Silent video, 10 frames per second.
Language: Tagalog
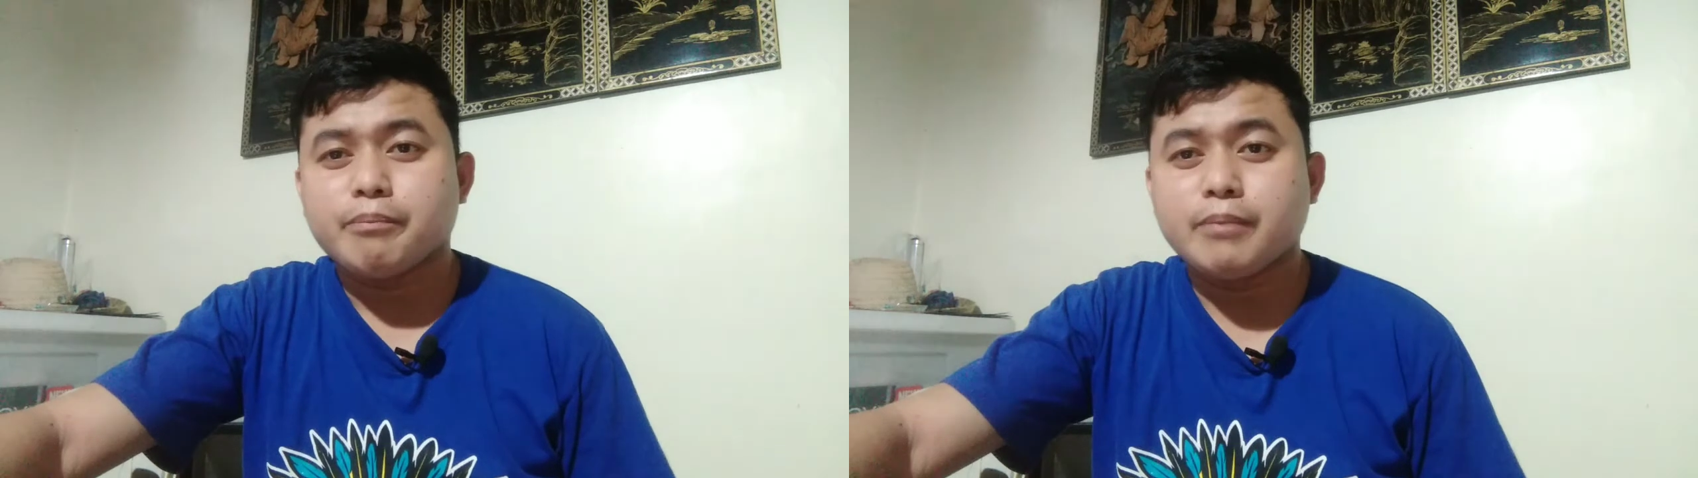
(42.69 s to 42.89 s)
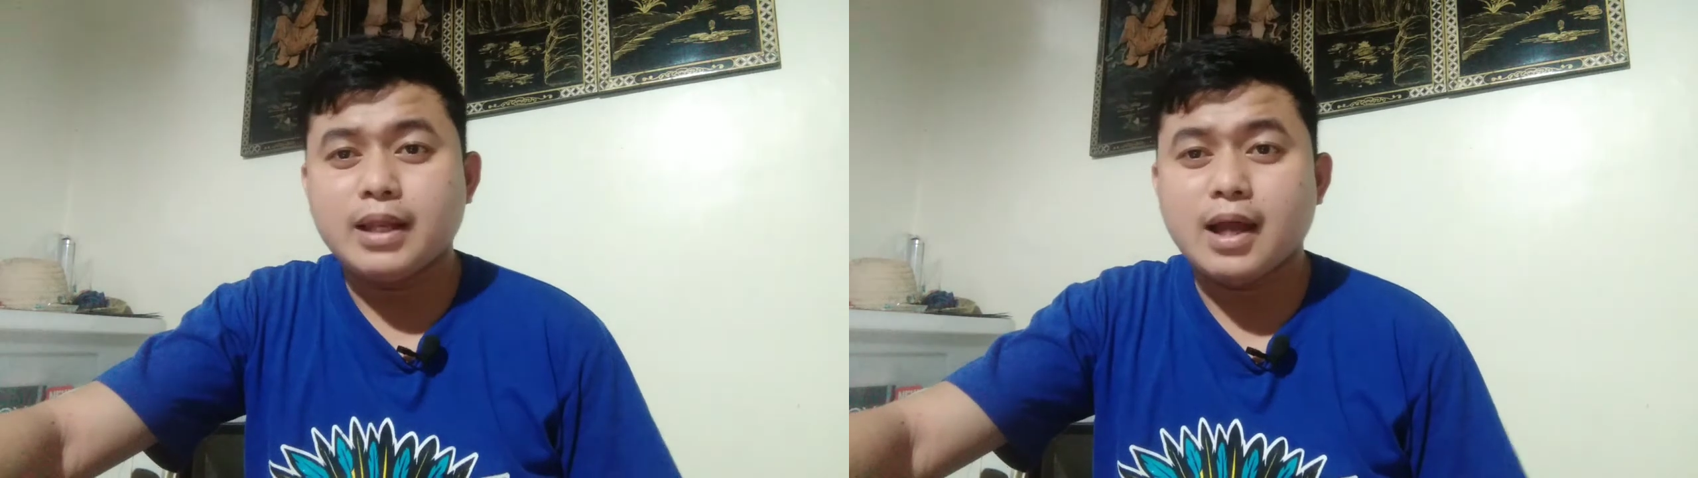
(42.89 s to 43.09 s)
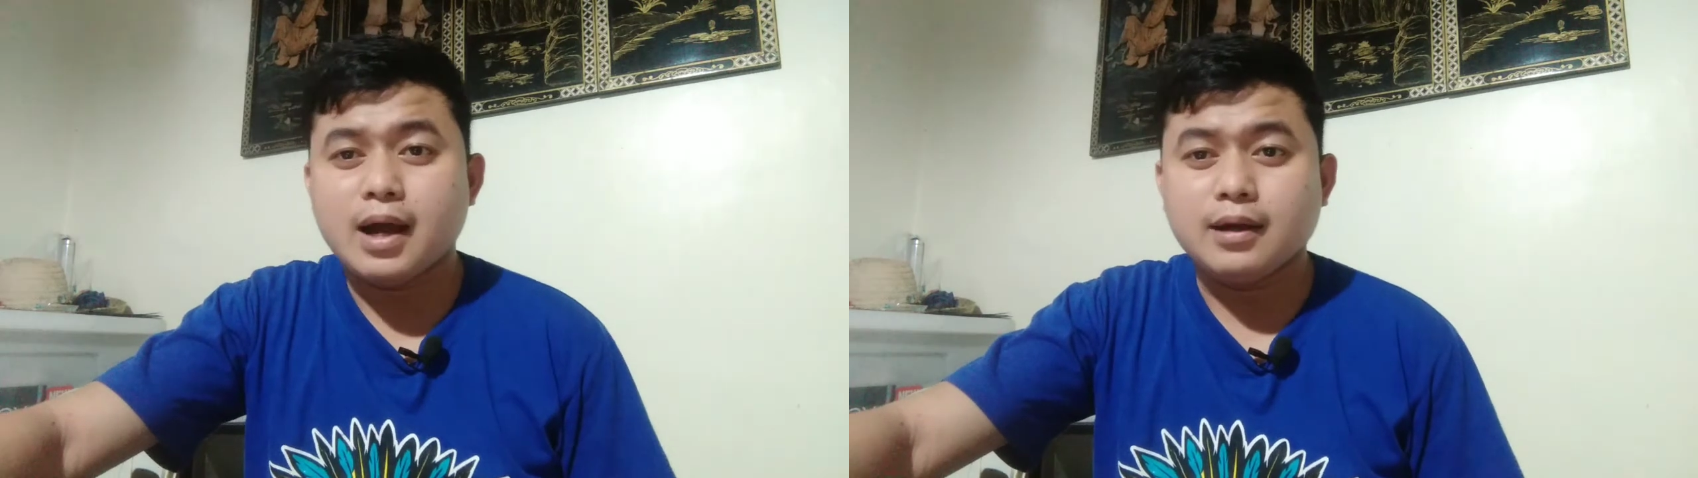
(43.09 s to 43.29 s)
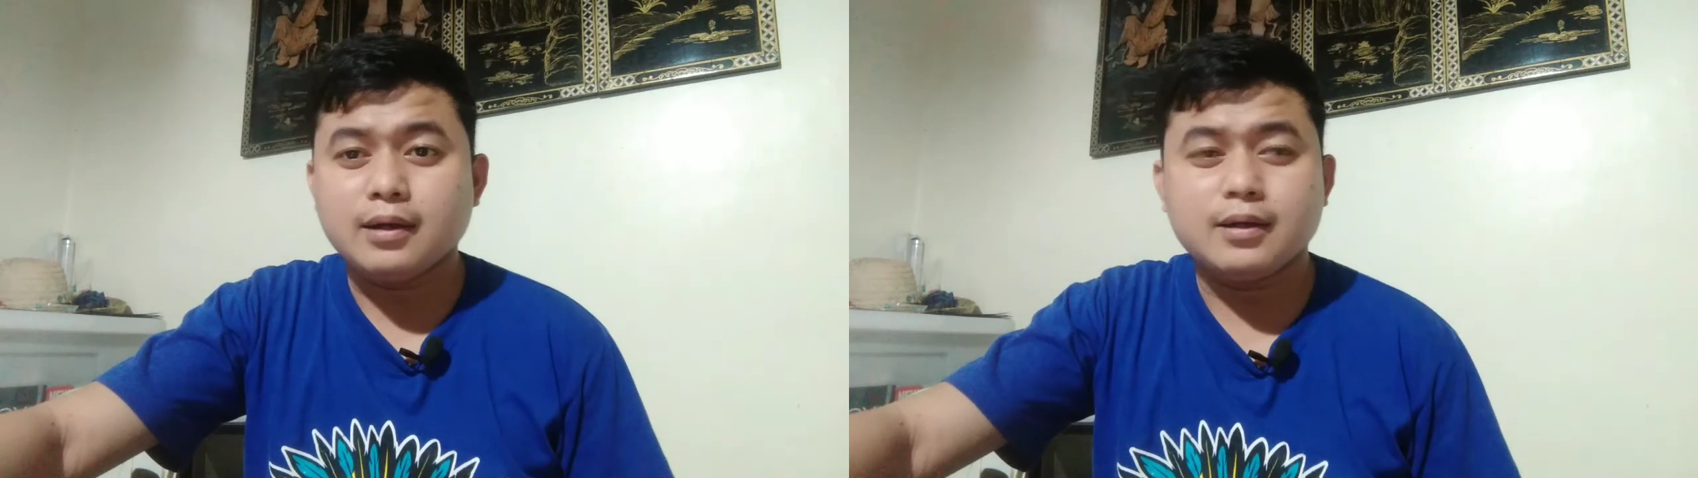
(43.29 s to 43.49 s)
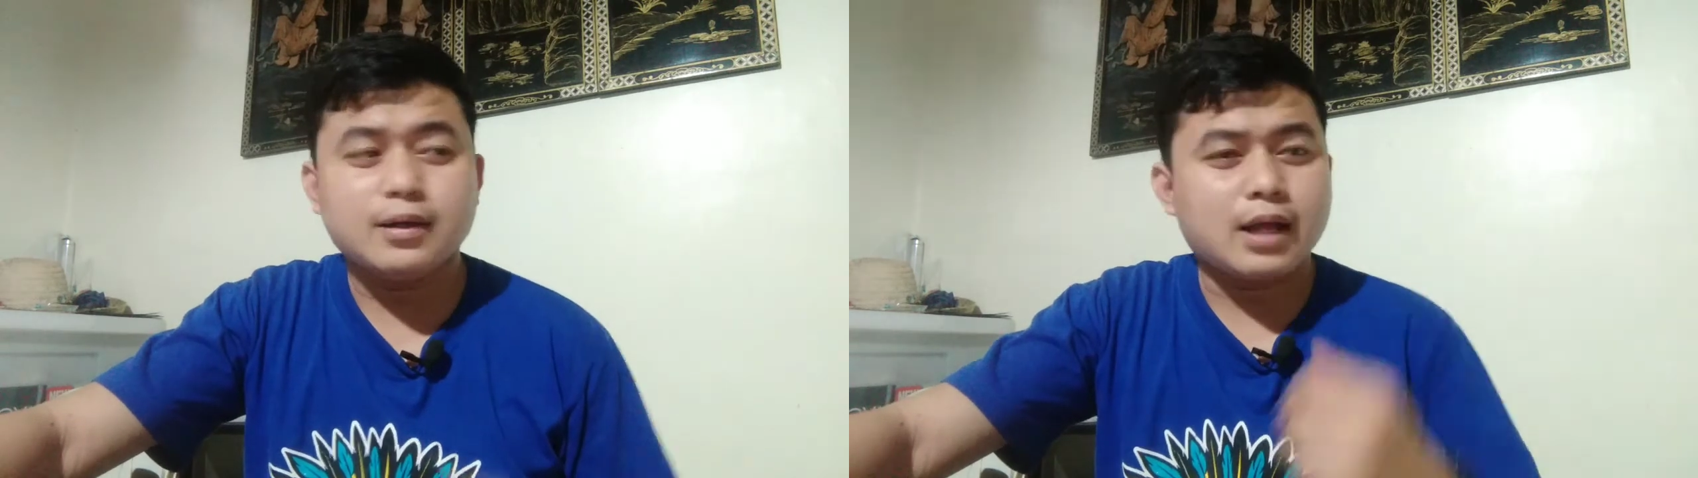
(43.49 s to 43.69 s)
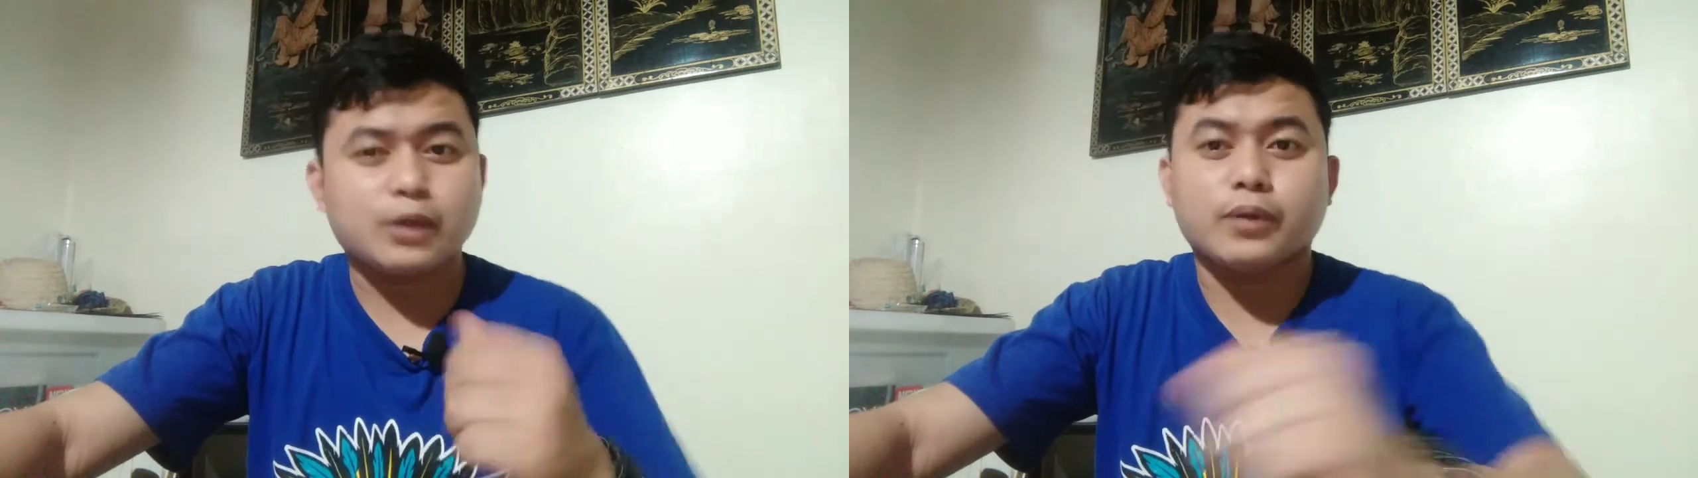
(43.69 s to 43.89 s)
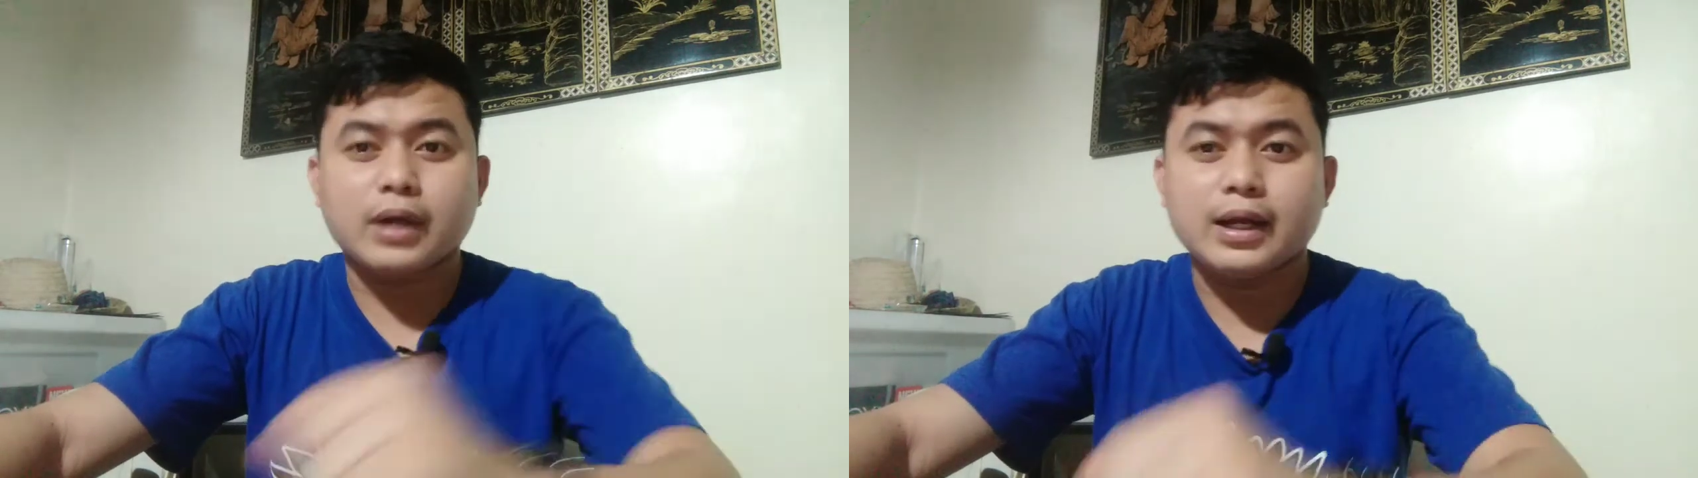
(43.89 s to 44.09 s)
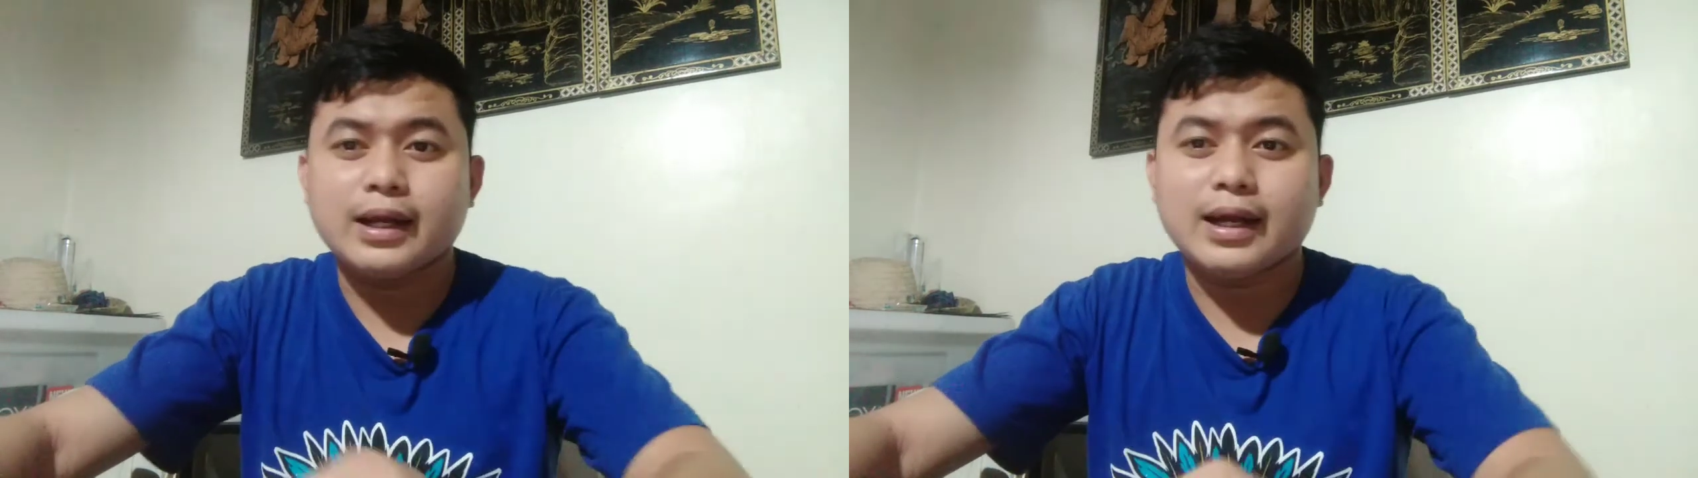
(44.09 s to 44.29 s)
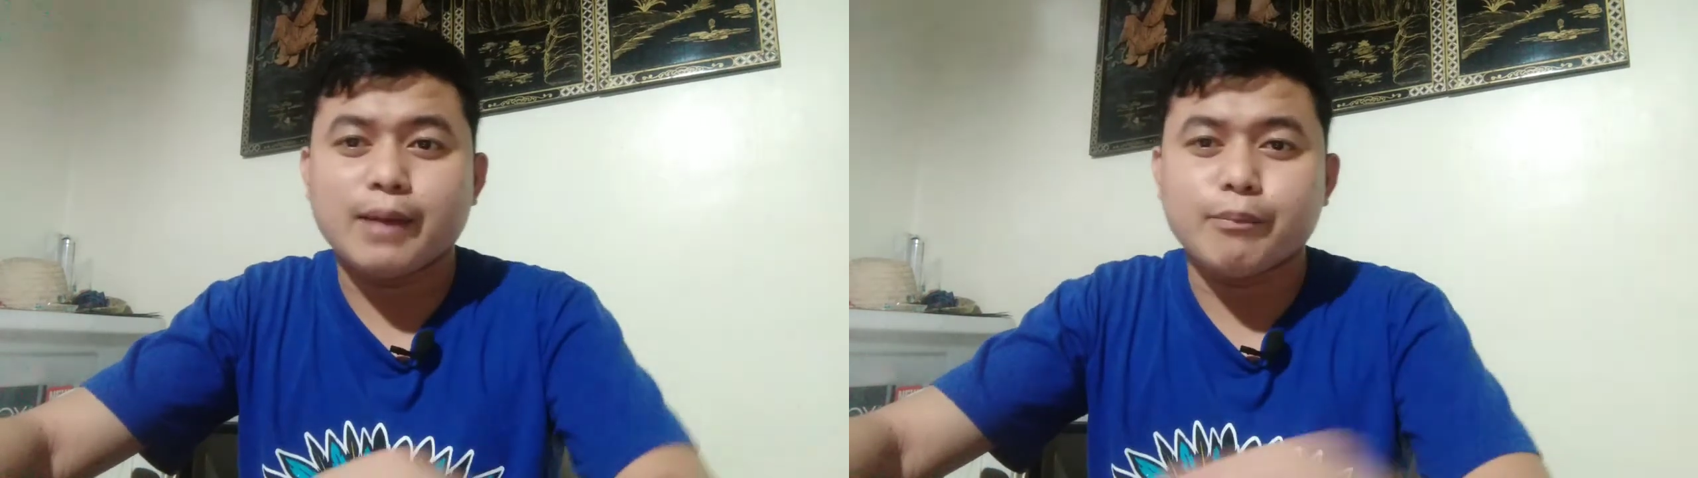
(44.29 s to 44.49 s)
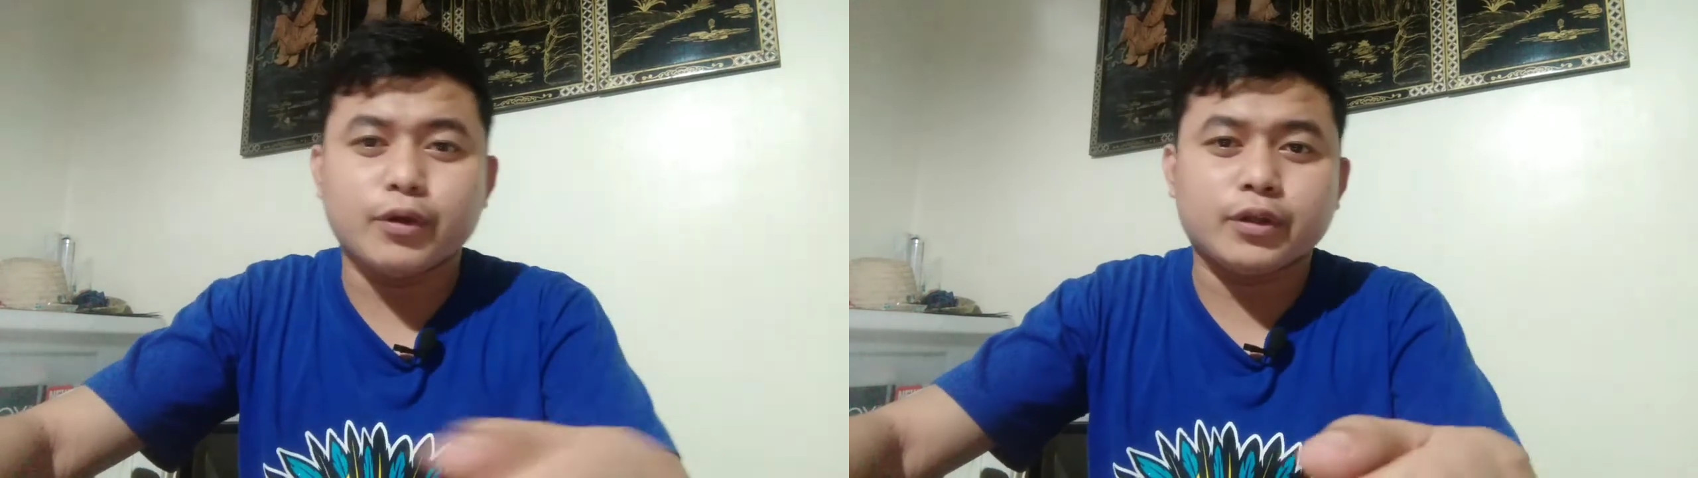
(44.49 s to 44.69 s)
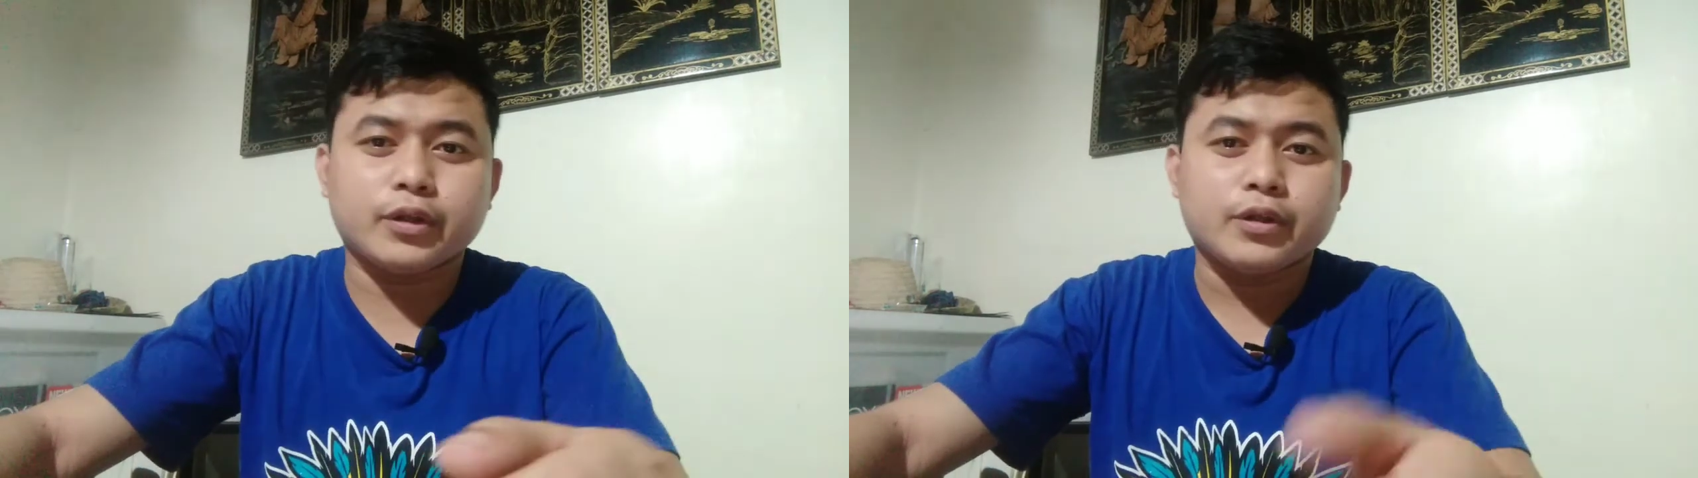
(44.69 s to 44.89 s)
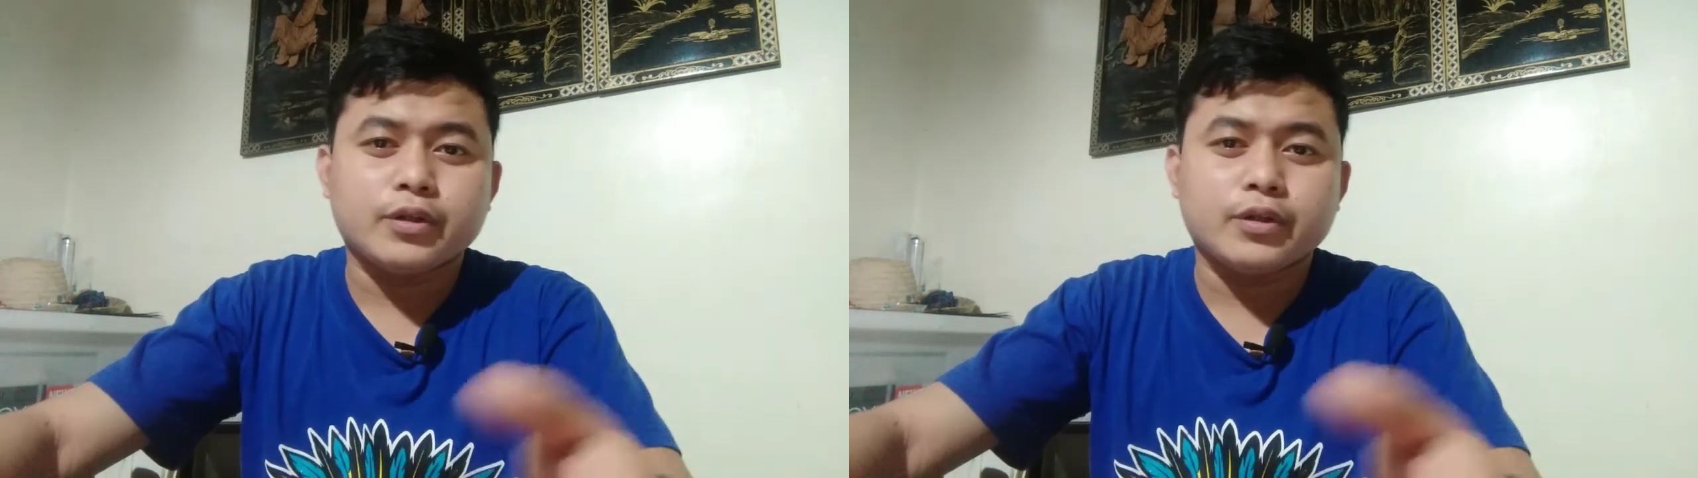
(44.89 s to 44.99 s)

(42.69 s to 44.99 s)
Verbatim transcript: bilang natural na gamot